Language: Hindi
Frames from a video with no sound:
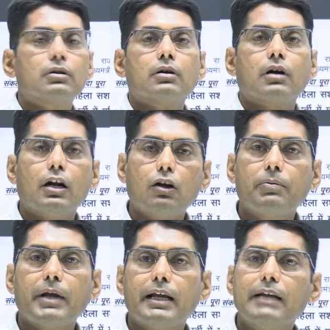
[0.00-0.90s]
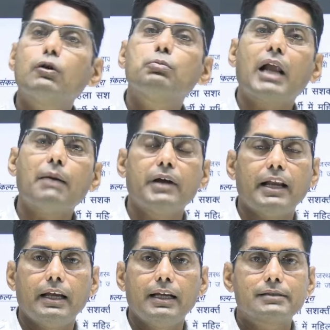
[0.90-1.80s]
कट ऑफ रह रही वो बराबर रह
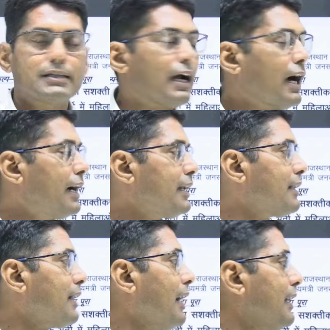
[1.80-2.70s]
रही इसका कारण ये था कि